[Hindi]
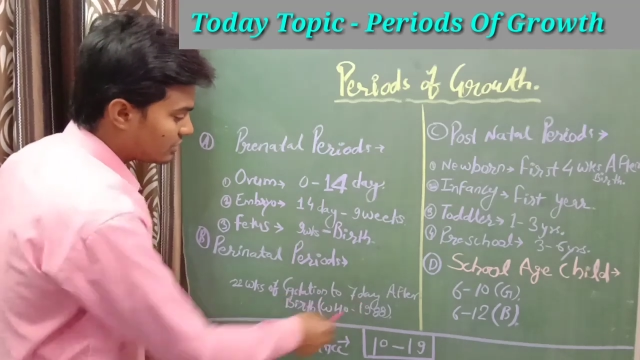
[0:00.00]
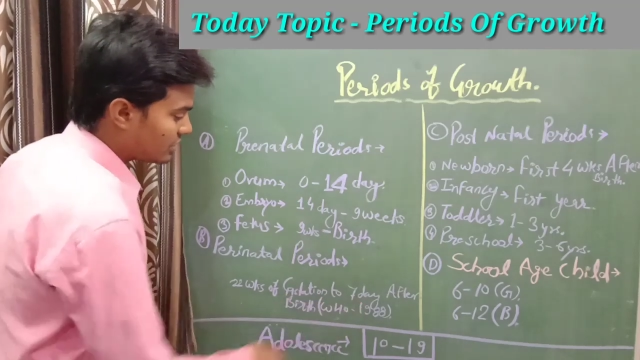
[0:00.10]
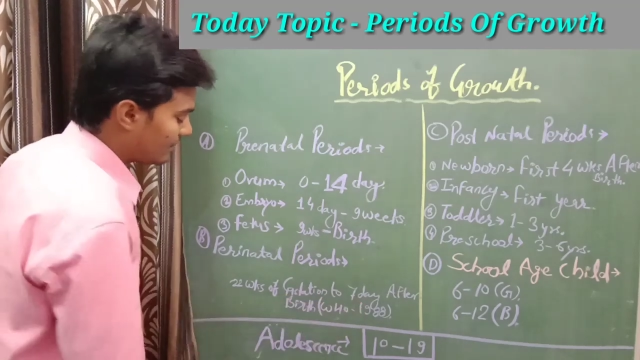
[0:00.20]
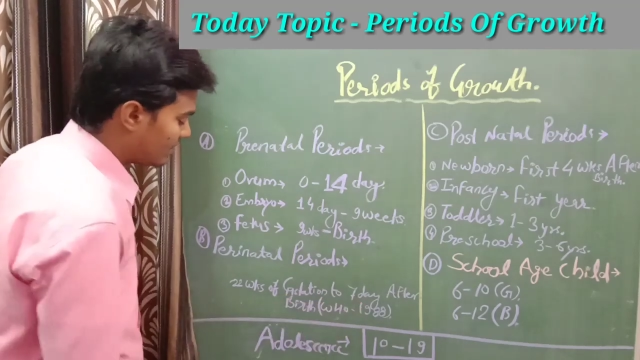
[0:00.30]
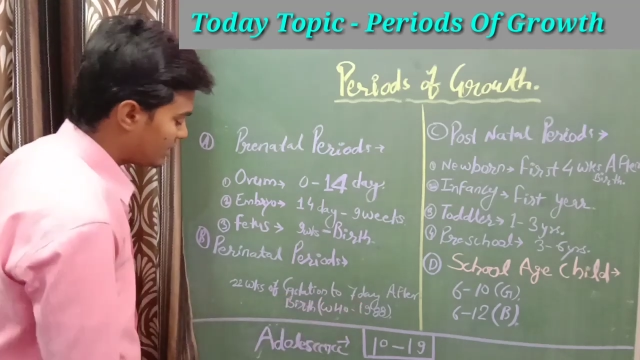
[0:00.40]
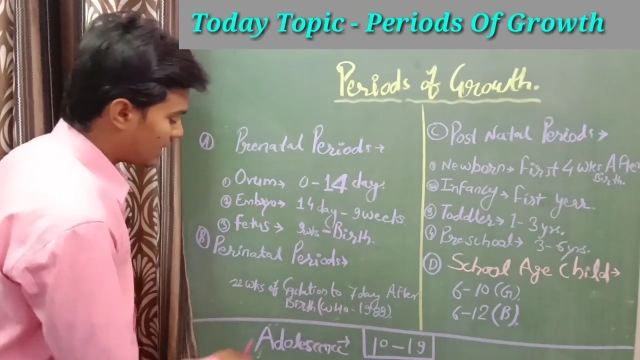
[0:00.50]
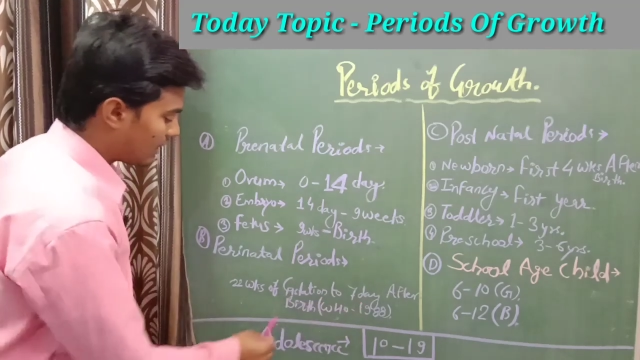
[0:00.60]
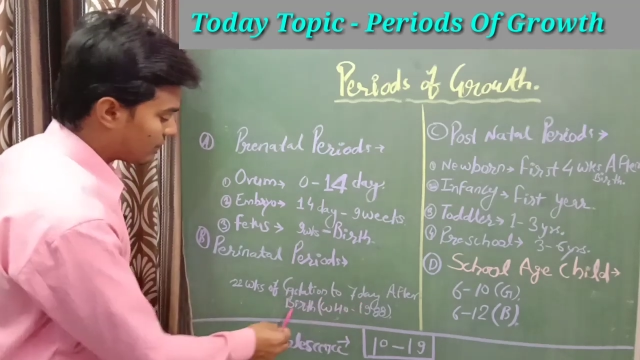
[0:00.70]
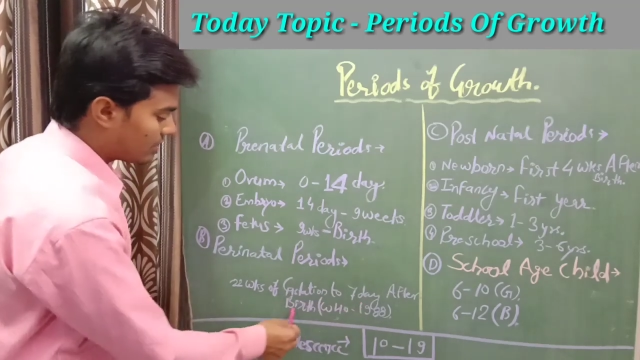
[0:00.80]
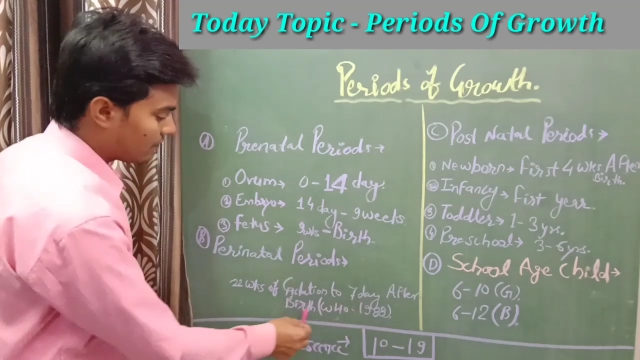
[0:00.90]
सेवन डे
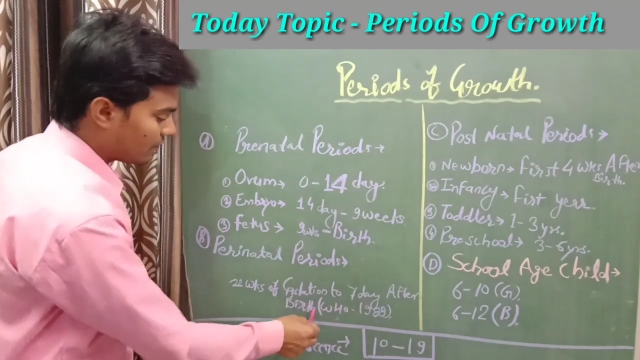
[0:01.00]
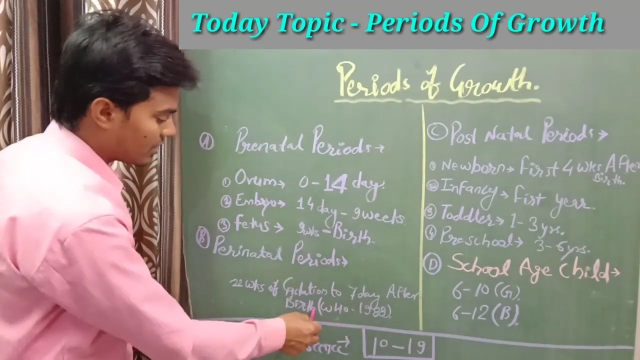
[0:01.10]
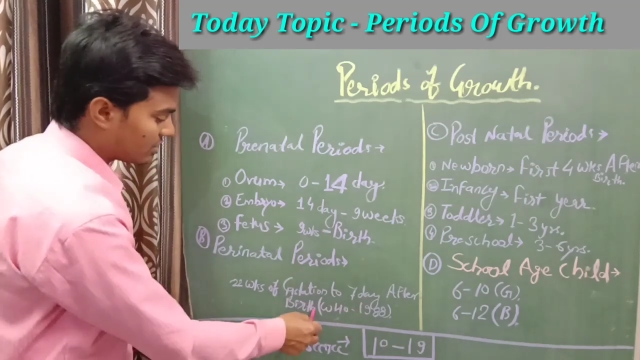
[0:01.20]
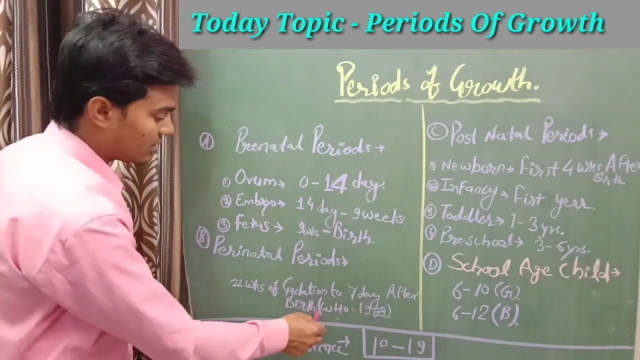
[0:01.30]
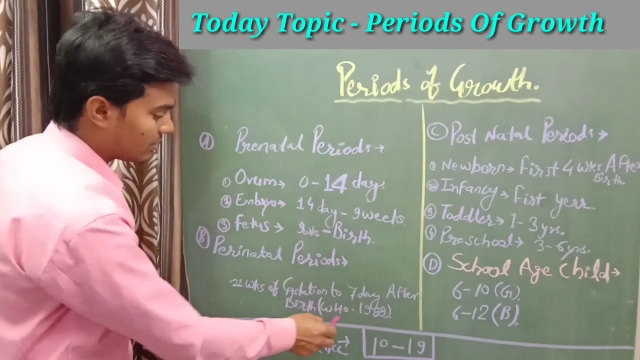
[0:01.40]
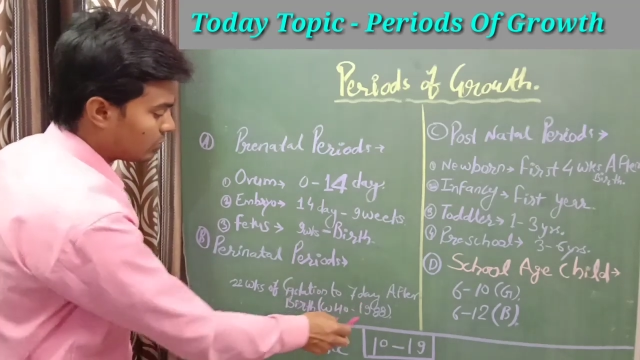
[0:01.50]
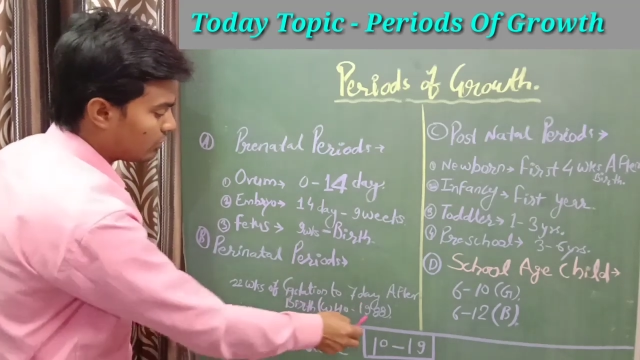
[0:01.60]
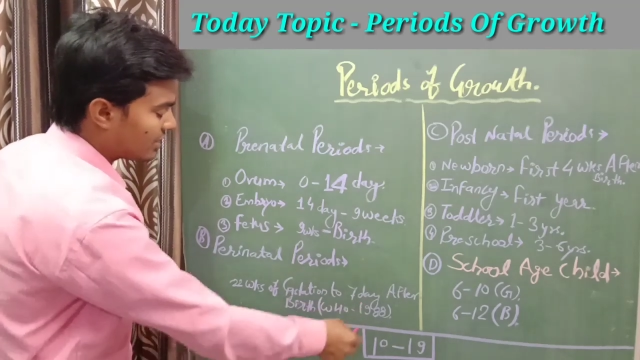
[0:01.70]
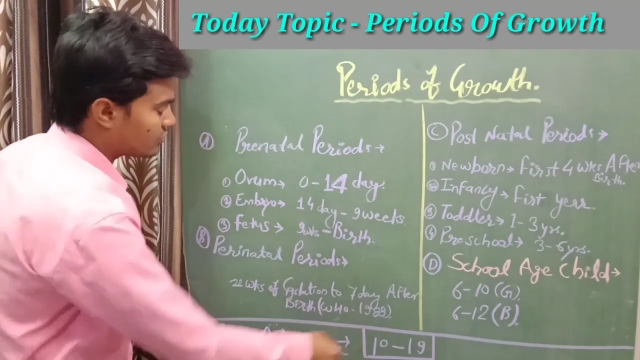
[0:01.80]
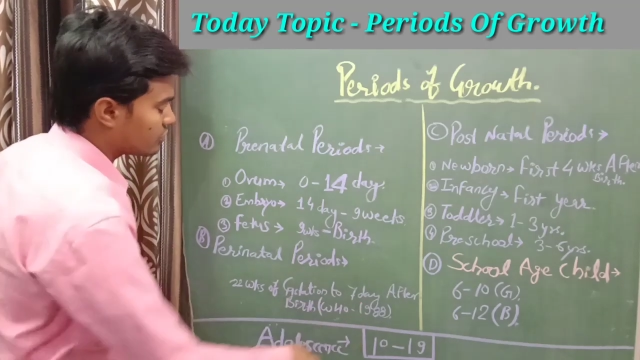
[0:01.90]
आफ्टर बर्थ
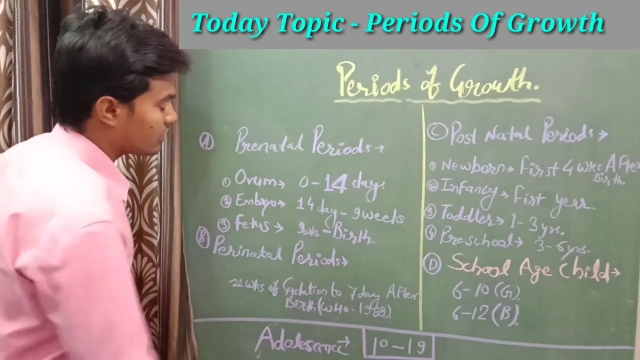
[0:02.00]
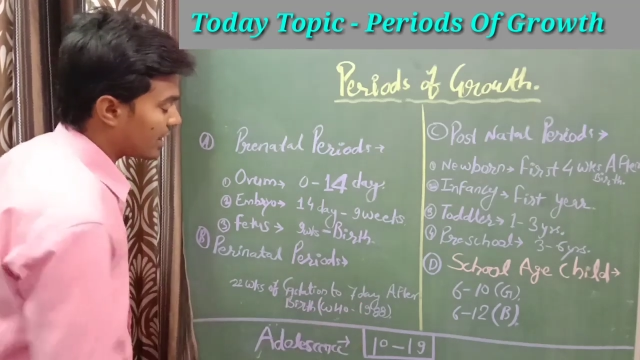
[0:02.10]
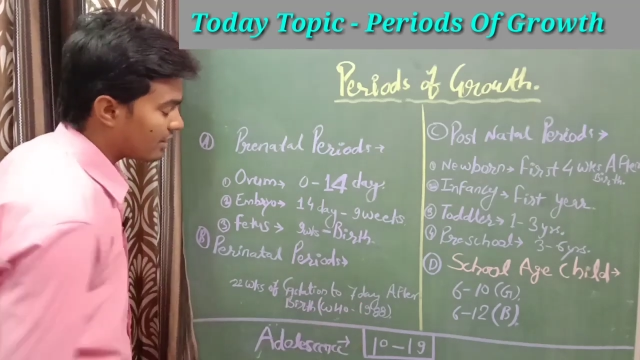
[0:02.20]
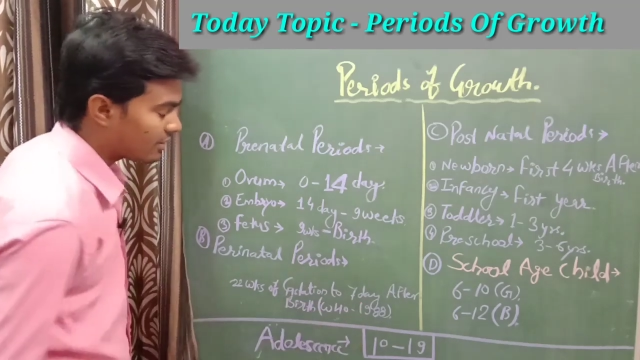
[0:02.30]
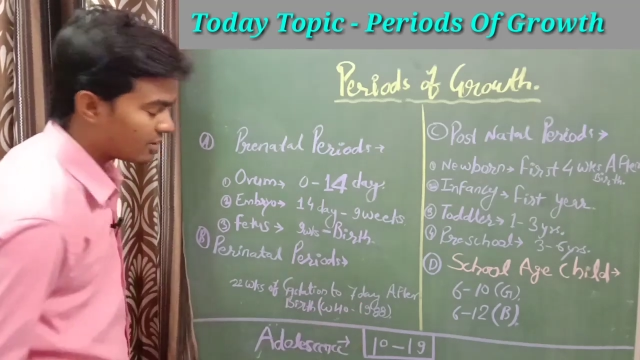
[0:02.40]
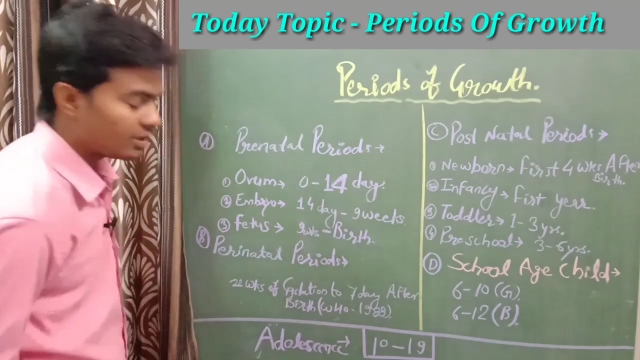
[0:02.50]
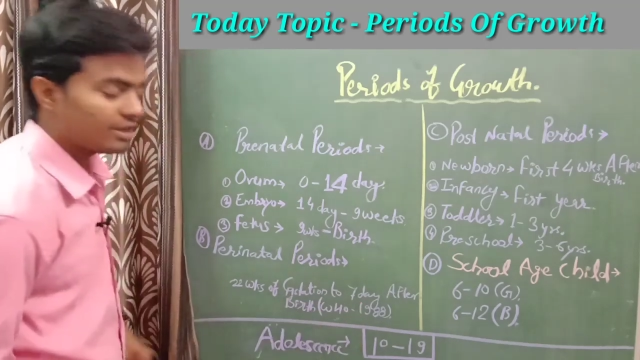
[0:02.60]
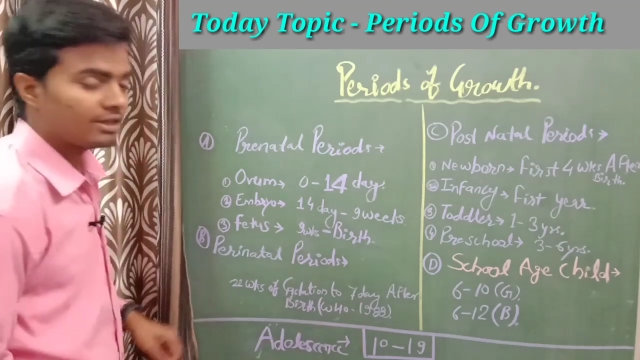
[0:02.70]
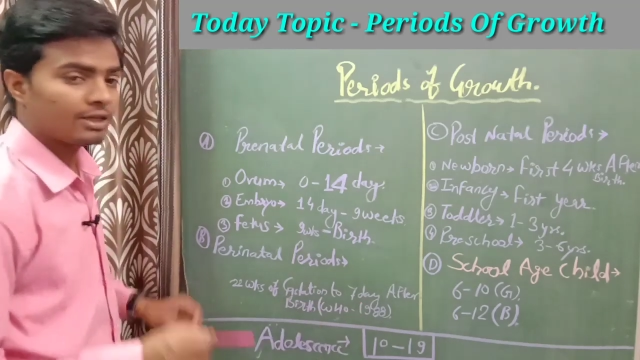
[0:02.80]
डब्ल्यू एच ओ नाइनटीन